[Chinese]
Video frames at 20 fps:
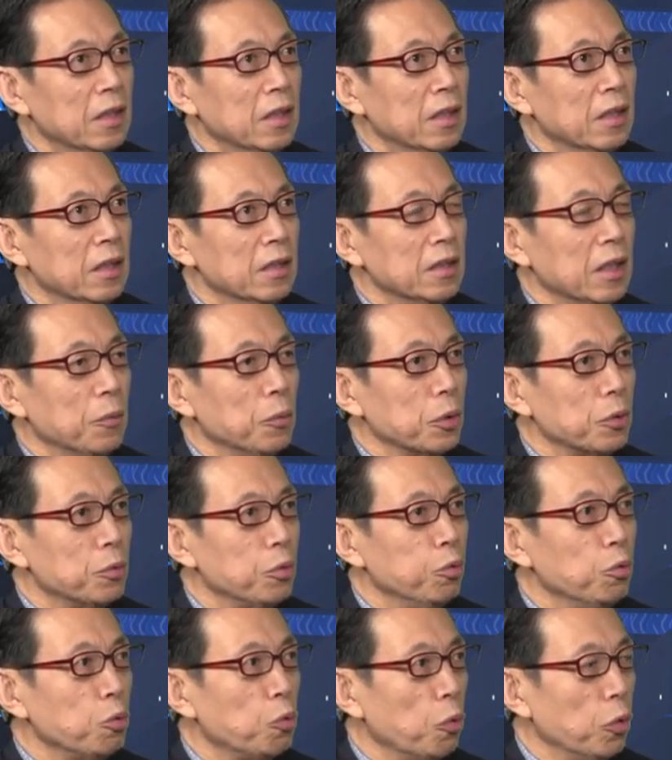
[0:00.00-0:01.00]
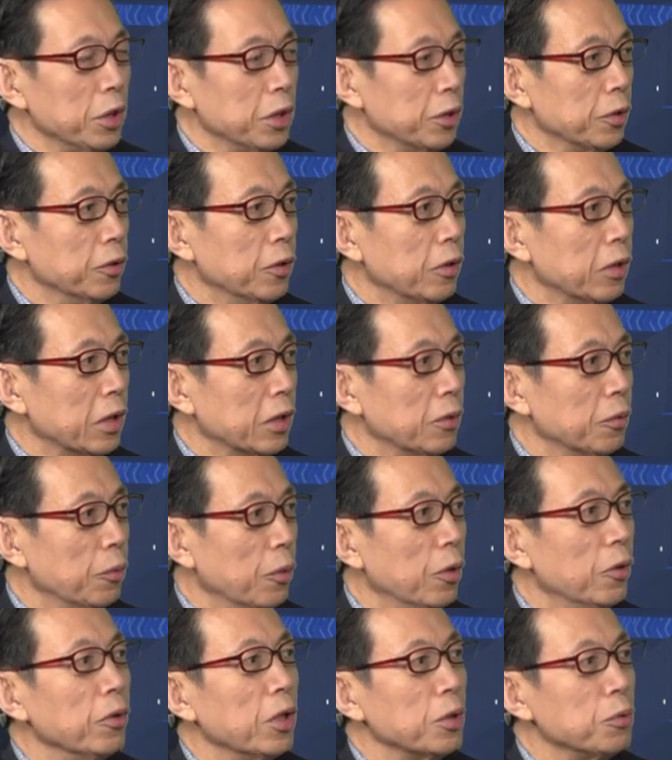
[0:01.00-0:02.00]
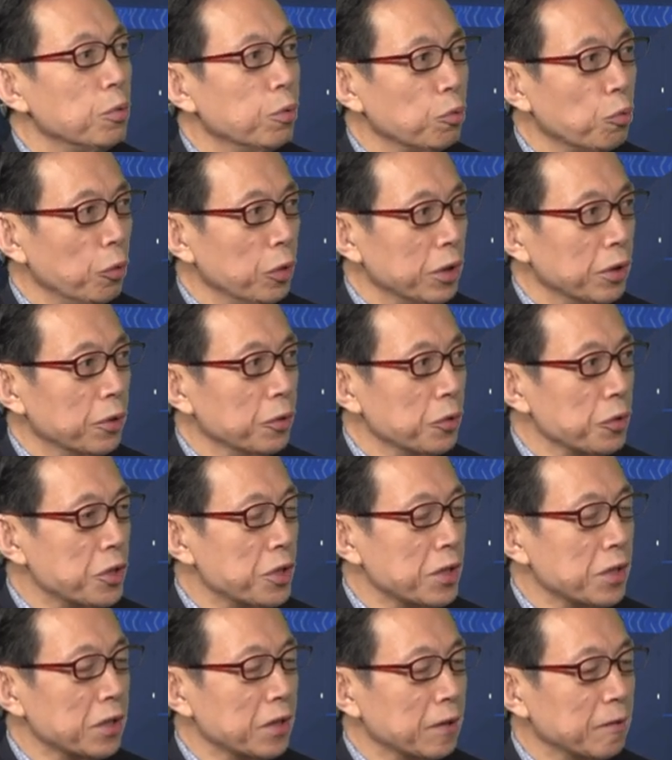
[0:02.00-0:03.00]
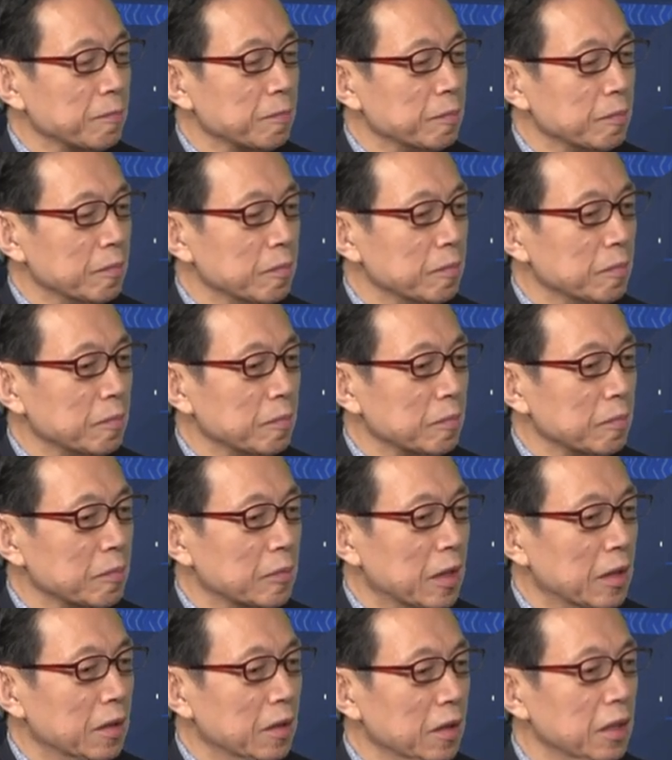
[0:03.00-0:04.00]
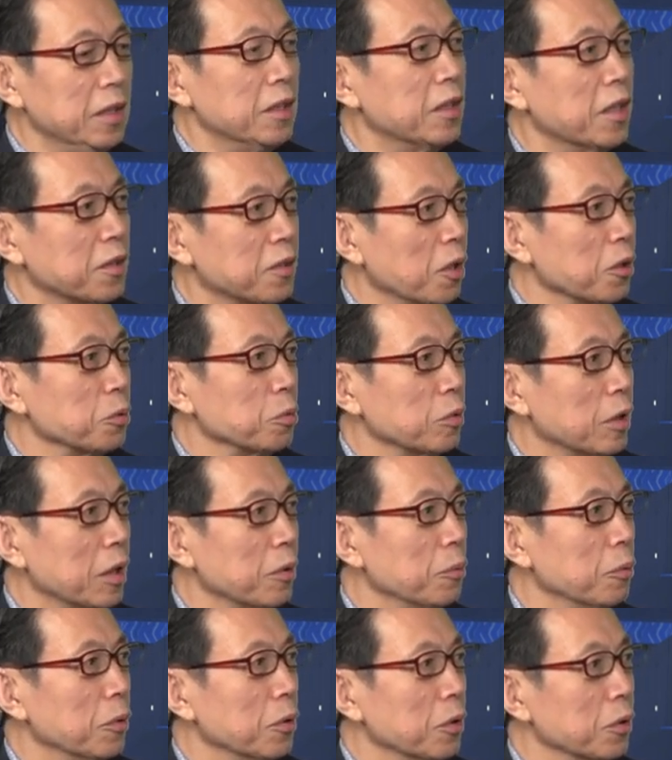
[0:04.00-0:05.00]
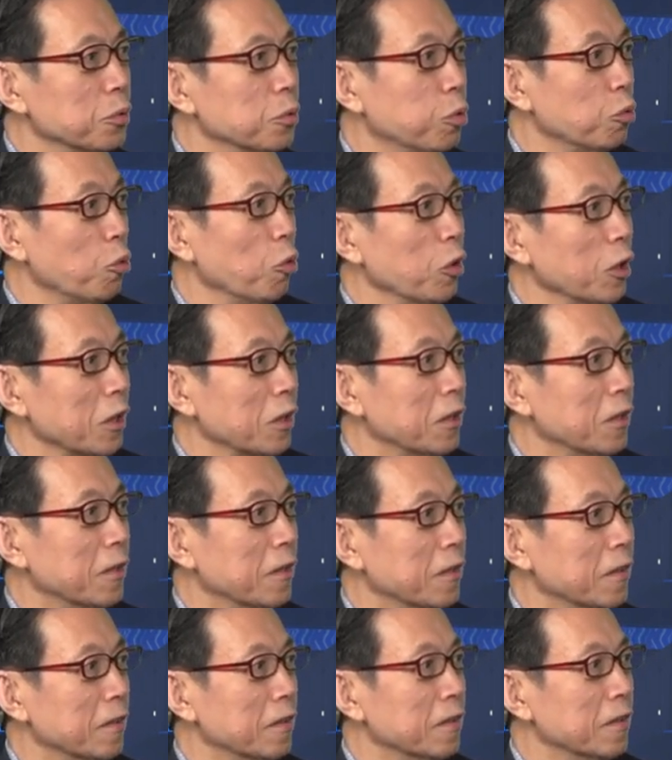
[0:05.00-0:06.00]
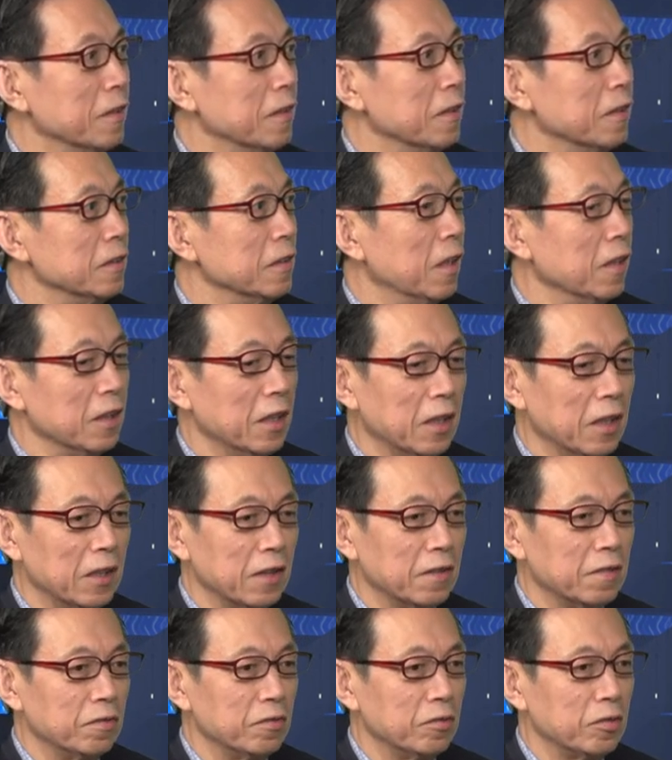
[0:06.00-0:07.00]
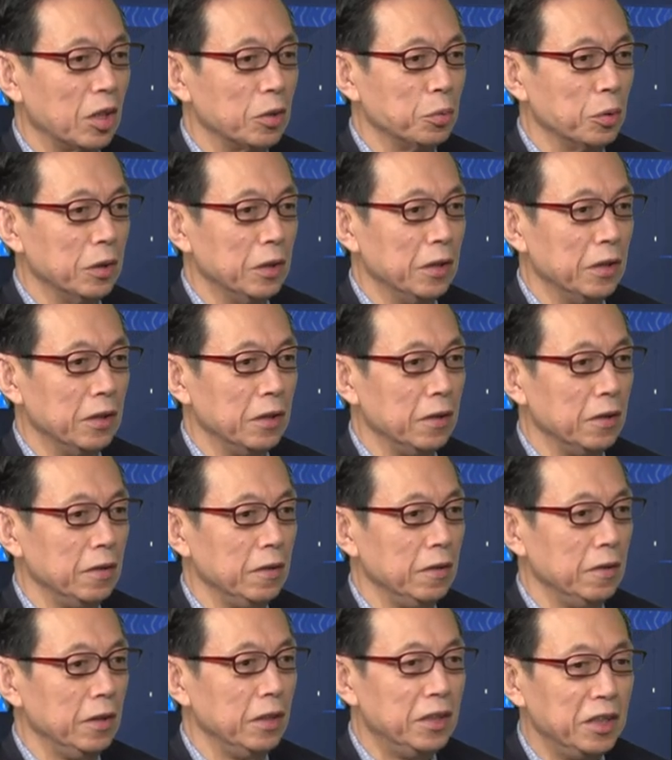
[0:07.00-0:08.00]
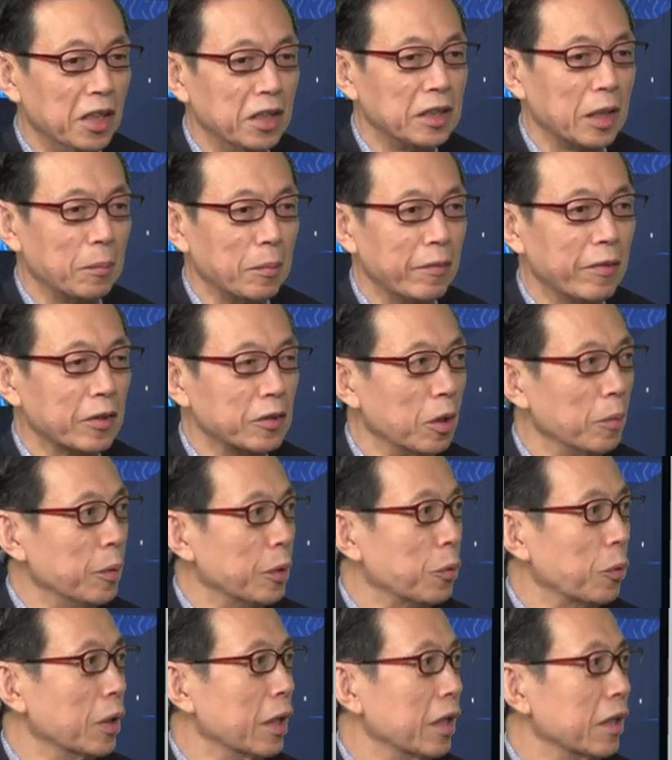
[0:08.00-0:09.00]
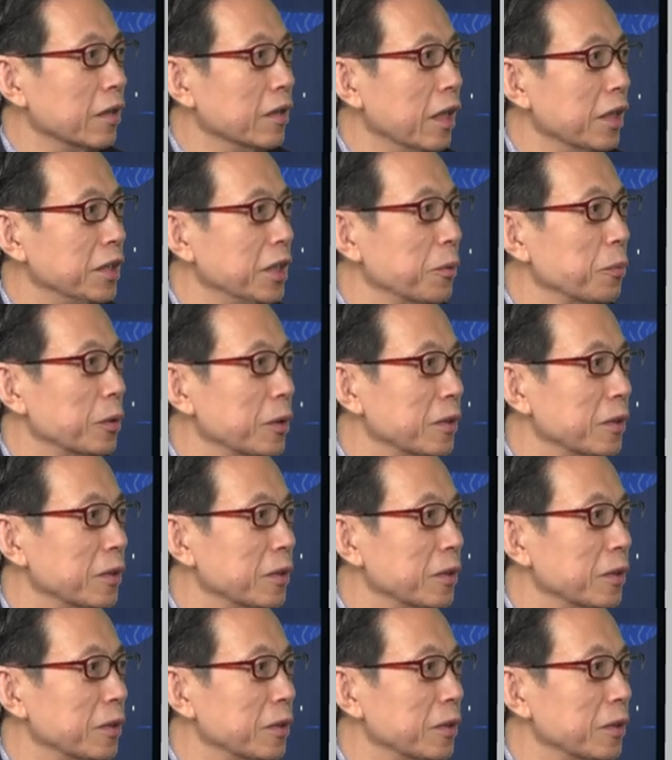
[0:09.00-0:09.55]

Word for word: 那我出国以后，我后来出国以后是立刻告诉他我出国了，嗯，然后呢，他说你一定要想办法到美国来来见我，